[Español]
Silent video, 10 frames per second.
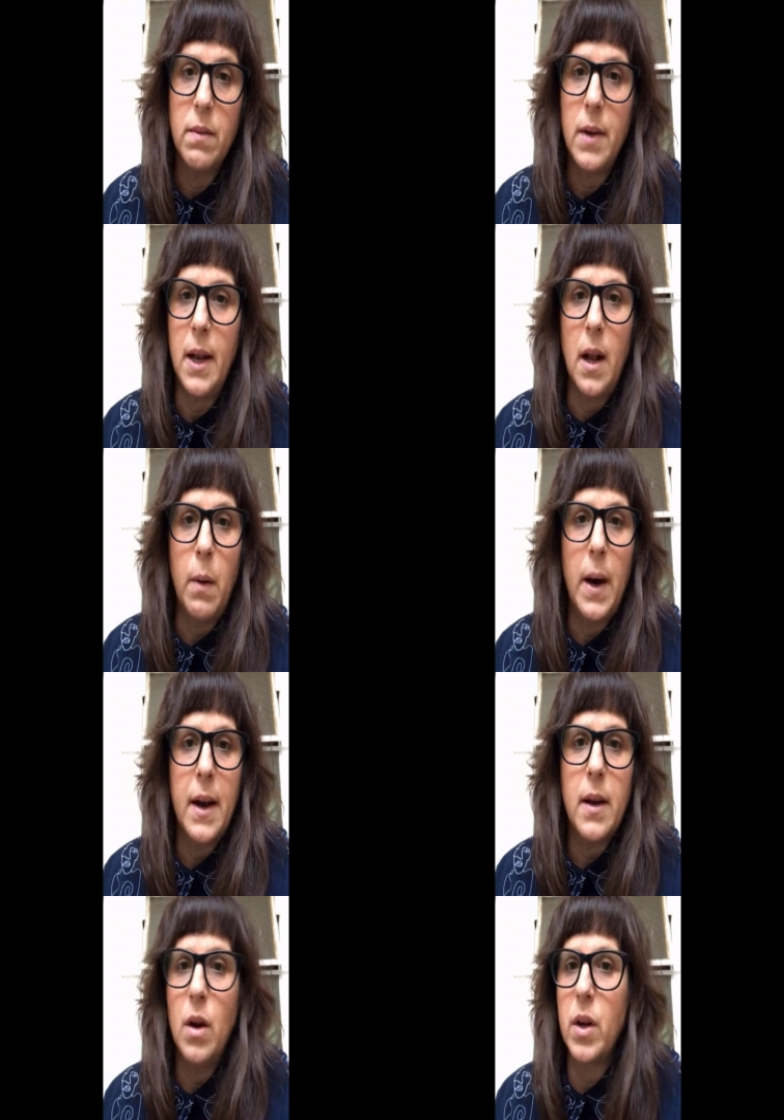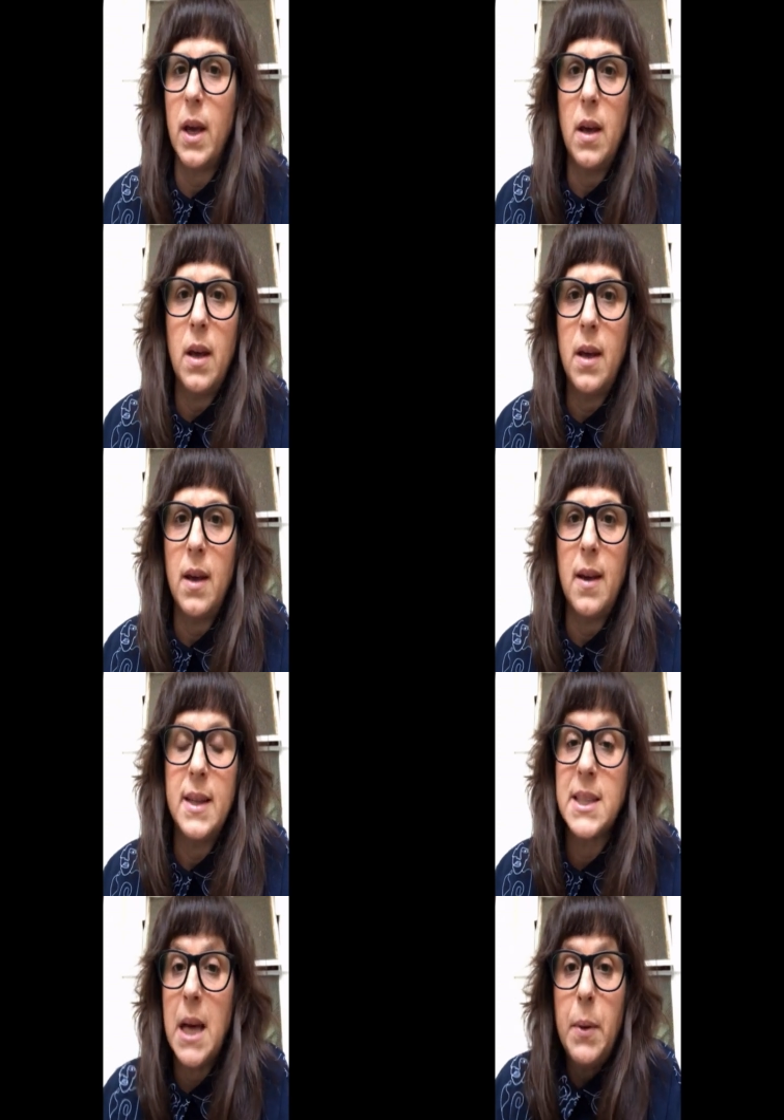En el barrio que
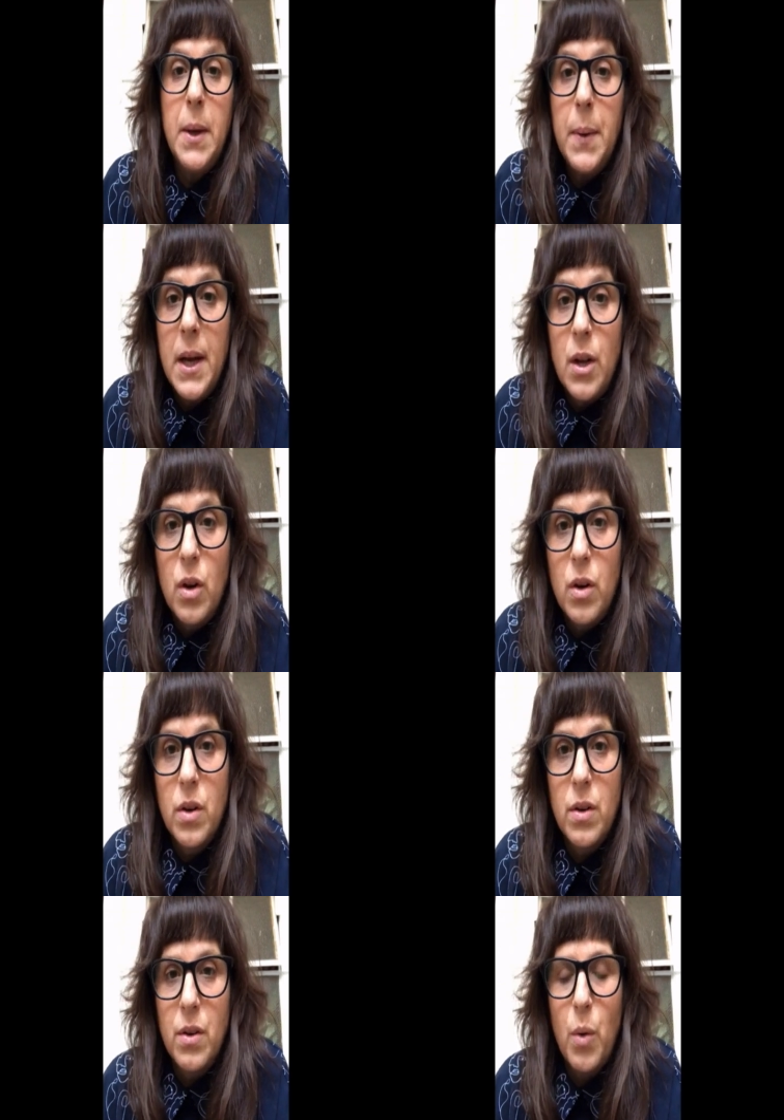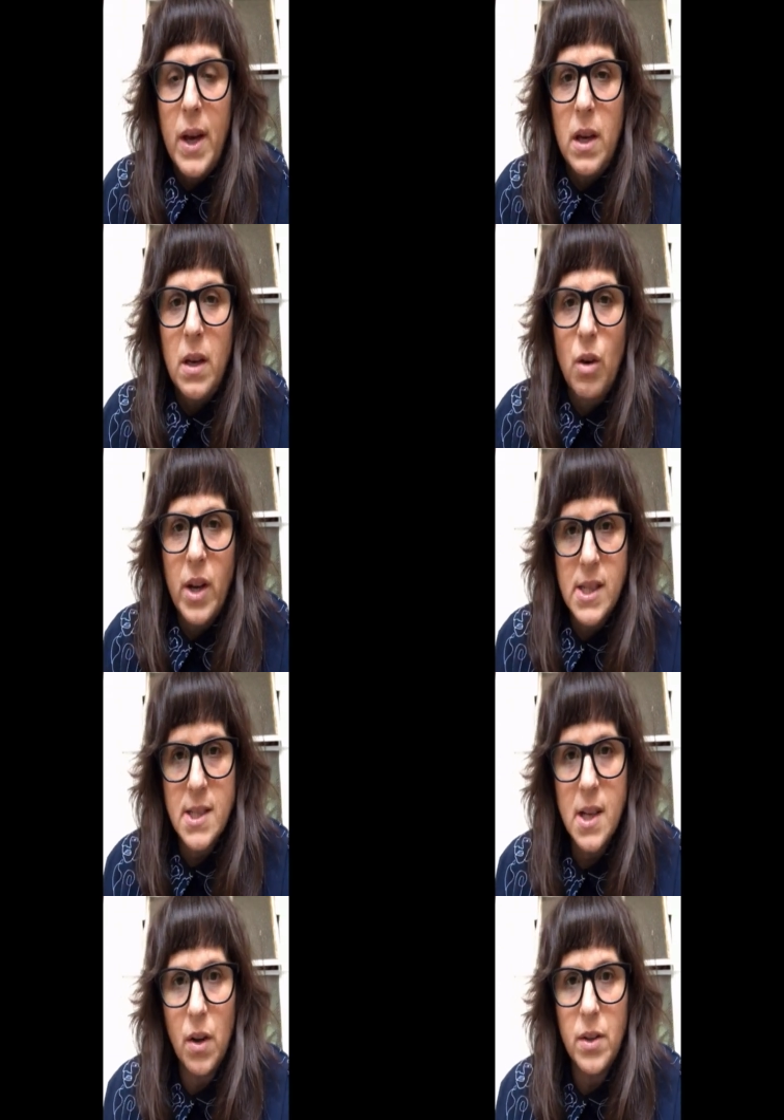ella vive no, no hay
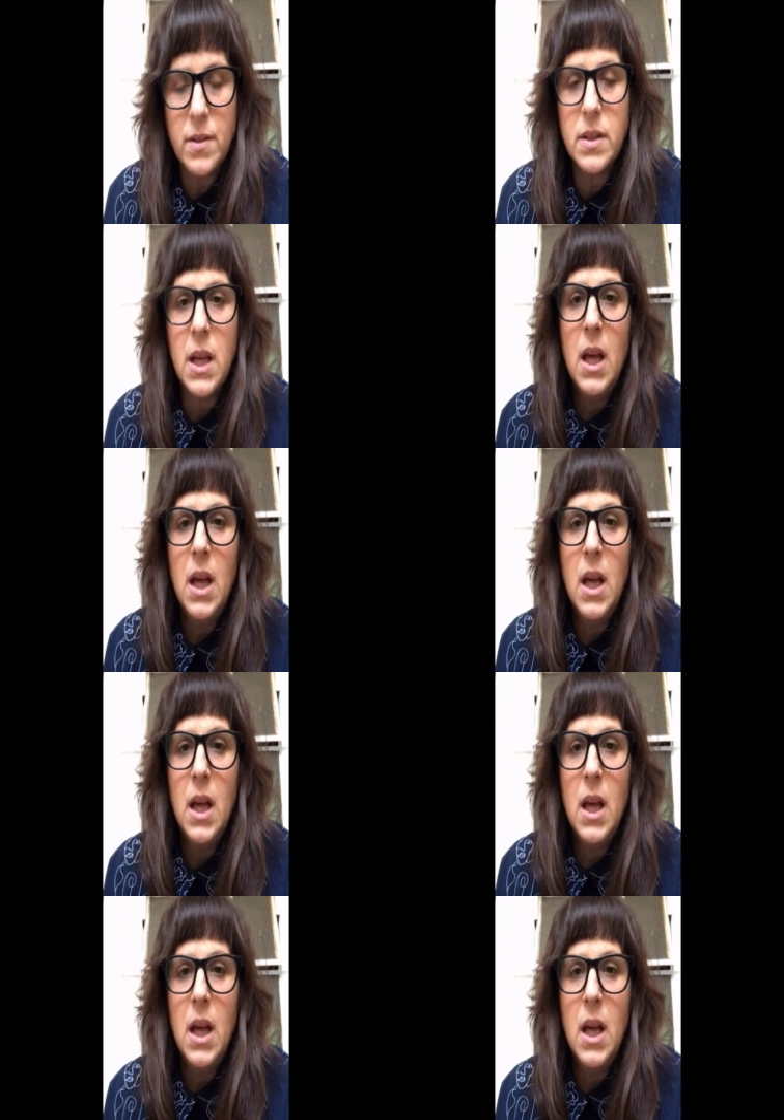conexión.